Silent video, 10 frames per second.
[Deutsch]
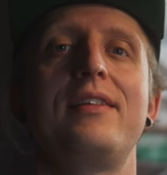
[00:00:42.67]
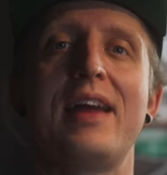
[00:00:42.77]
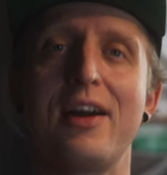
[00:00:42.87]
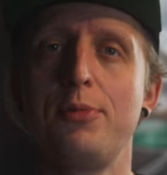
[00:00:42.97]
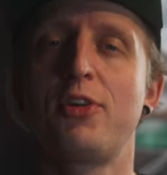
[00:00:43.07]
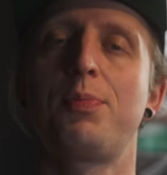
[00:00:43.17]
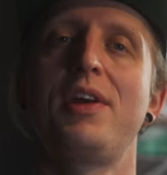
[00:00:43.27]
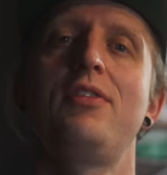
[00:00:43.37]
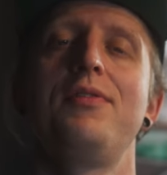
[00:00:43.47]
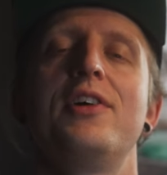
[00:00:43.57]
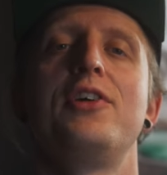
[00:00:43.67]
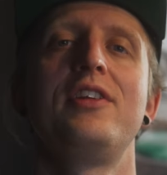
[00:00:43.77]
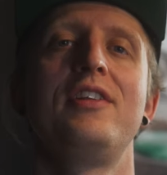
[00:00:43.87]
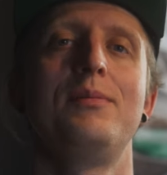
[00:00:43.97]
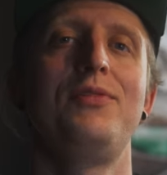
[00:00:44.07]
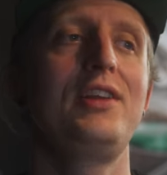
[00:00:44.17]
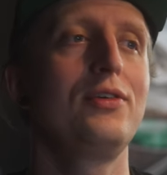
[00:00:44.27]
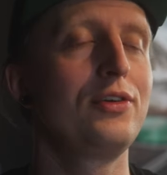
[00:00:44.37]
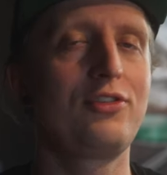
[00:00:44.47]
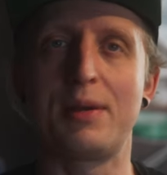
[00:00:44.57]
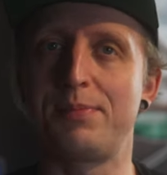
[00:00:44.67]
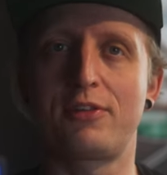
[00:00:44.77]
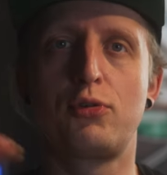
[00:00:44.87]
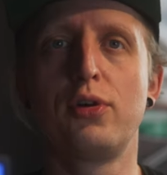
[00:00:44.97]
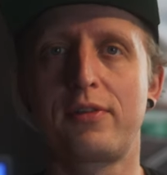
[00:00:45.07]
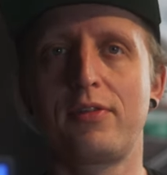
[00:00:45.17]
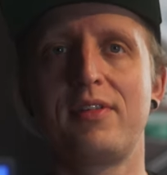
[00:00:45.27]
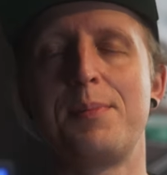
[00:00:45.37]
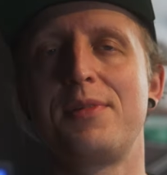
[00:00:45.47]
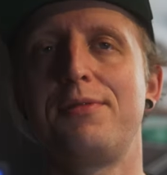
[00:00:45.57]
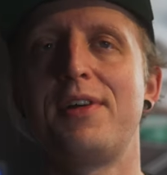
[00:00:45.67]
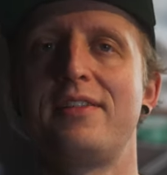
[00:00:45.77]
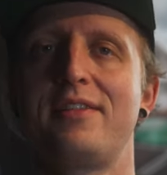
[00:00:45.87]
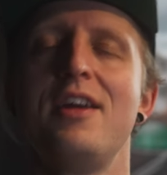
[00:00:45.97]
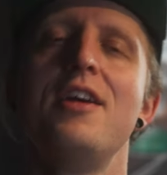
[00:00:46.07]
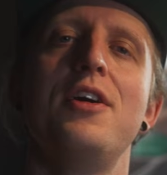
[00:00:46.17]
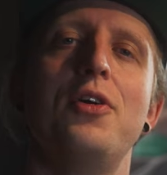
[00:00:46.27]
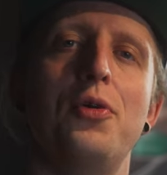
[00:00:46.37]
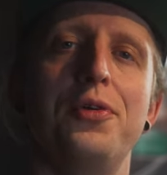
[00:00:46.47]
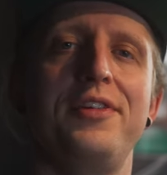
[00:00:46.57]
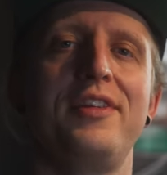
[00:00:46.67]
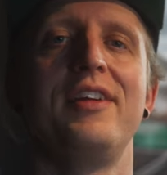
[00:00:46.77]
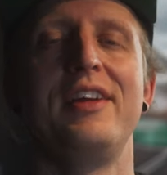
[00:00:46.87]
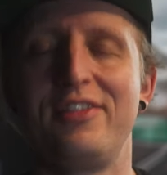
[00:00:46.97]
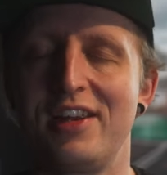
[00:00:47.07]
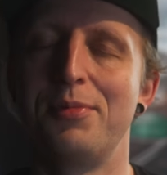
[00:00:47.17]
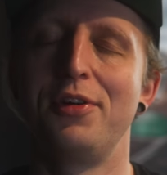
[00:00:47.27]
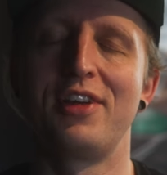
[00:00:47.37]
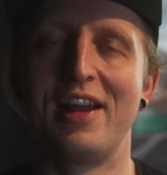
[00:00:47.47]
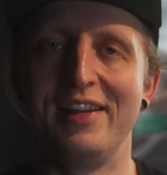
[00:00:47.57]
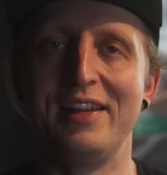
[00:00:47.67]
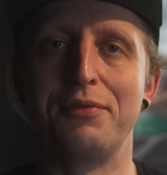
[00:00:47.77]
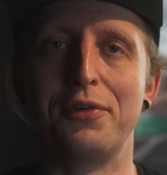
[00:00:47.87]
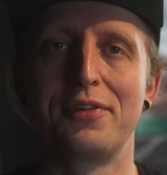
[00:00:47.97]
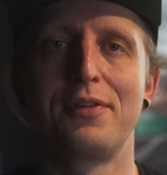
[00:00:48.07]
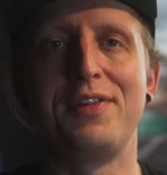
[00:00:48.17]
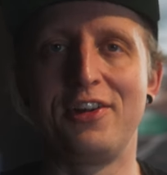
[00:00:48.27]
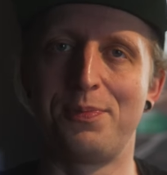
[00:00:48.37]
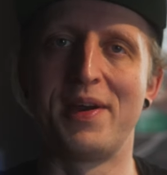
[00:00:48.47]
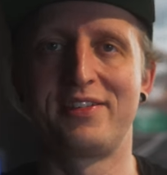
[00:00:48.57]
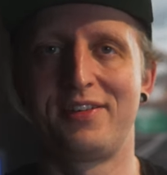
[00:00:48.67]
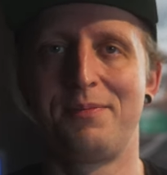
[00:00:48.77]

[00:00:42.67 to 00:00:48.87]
Darüber sprechen wir heute in diesem Video. Ich habe das kurz zusammengefasst und ich gebe euch alle Infos. Viel Spaß!